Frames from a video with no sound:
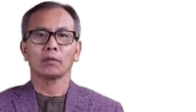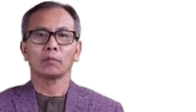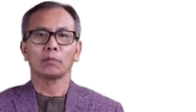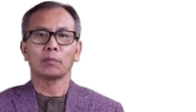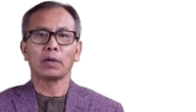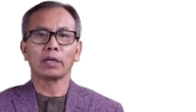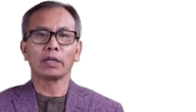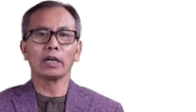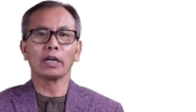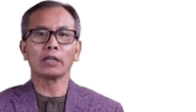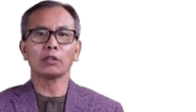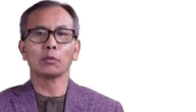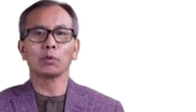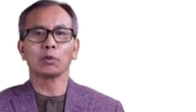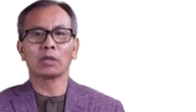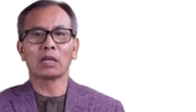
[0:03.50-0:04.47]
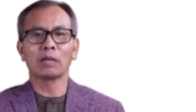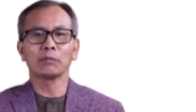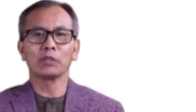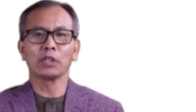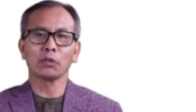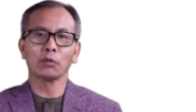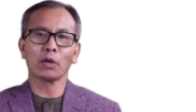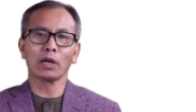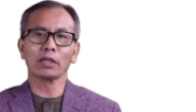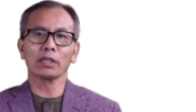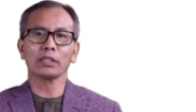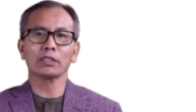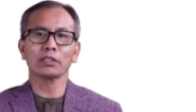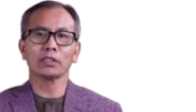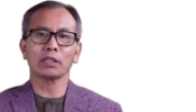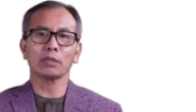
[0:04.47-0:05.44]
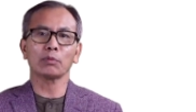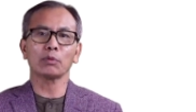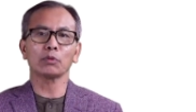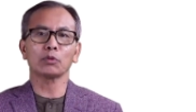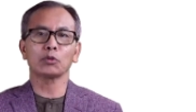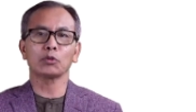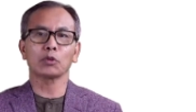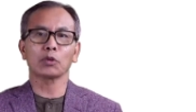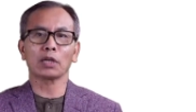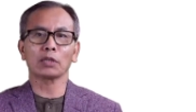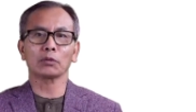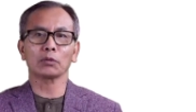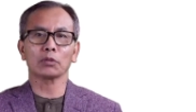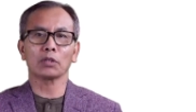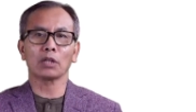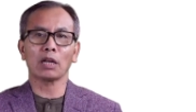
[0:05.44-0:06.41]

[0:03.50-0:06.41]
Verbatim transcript: Pada 26 Januari 1788,